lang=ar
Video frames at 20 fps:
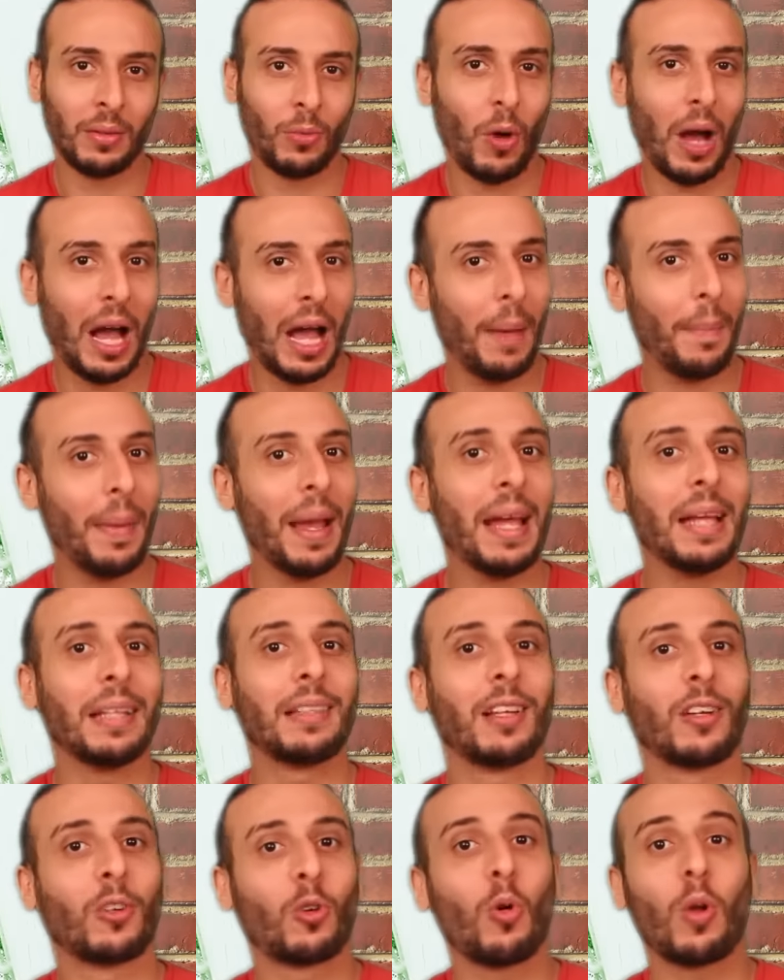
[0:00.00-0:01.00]
وعبايه
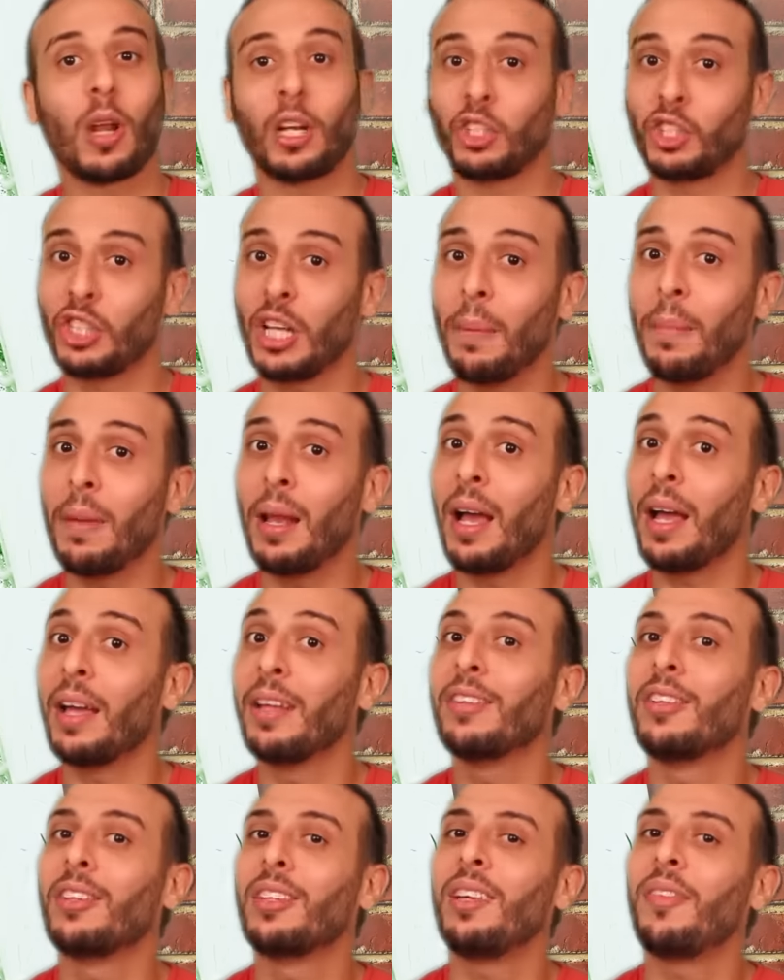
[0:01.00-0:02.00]
الكره الشامله
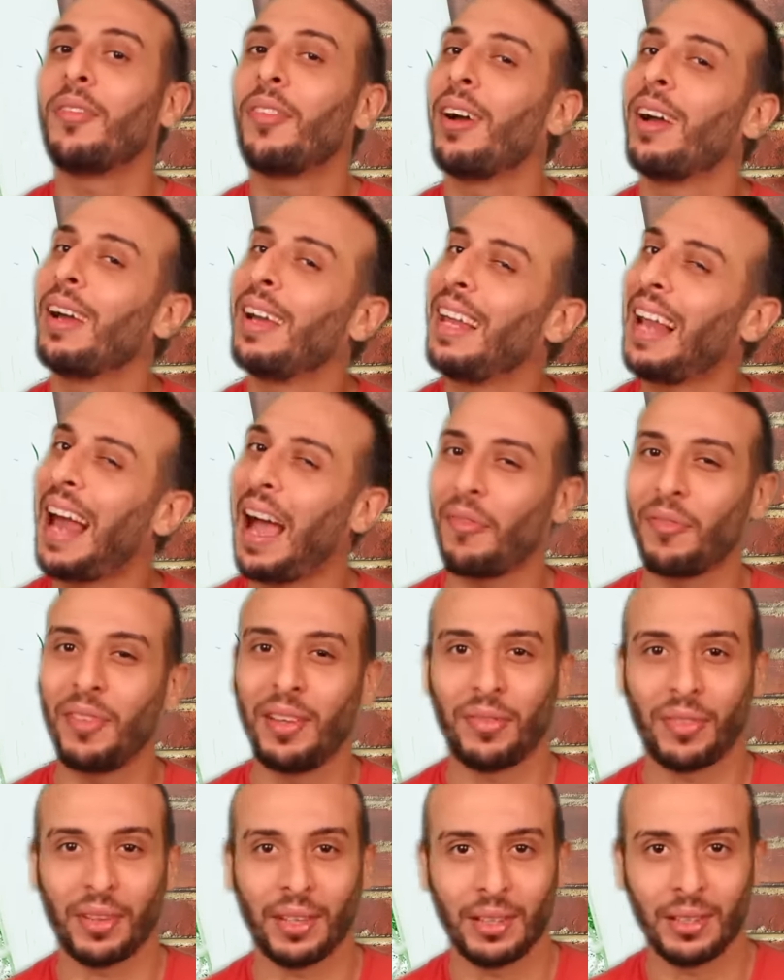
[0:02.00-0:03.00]
النظيفه
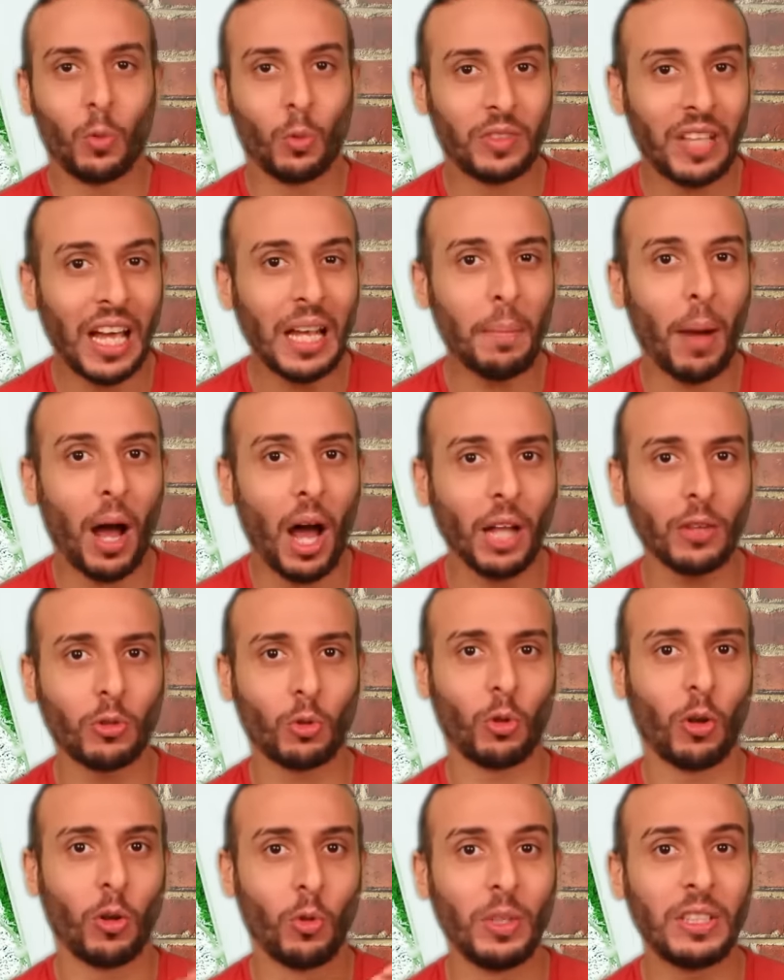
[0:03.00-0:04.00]
العفيفه وزي ما
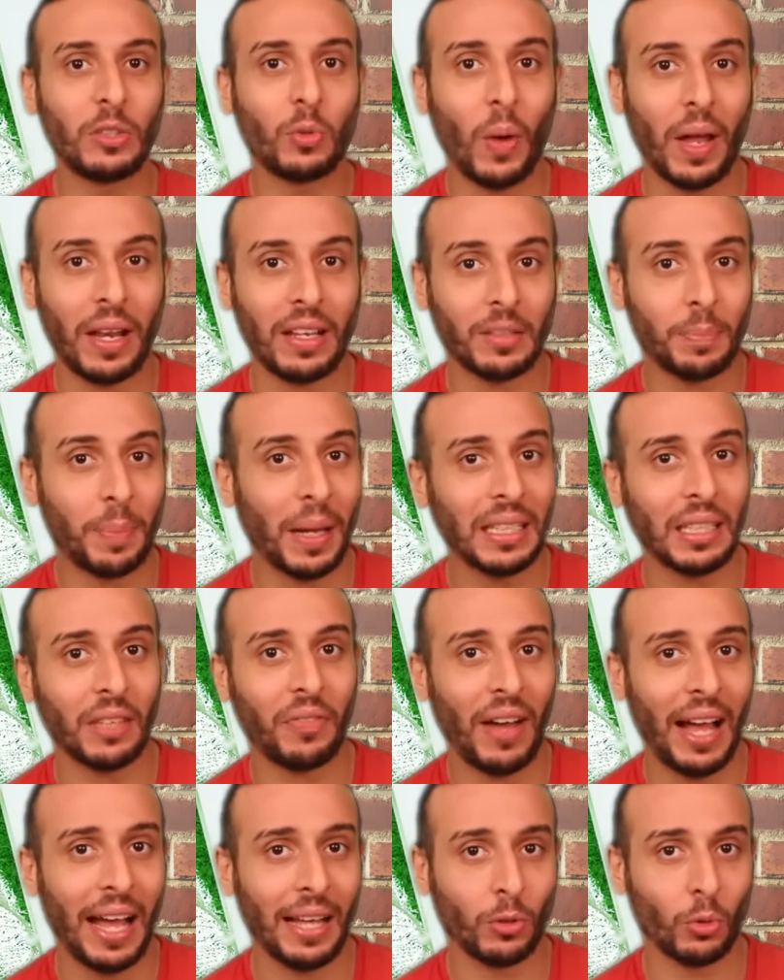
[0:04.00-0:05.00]
حطوا للويس سواريز بند
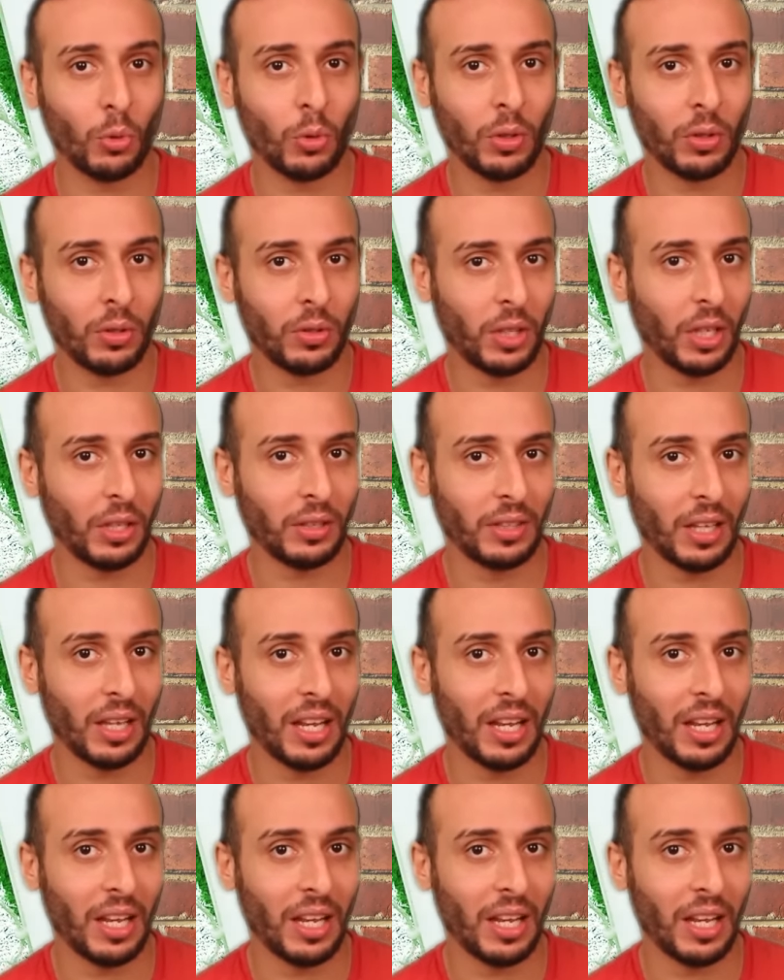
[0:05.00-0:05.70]
في عقده ضد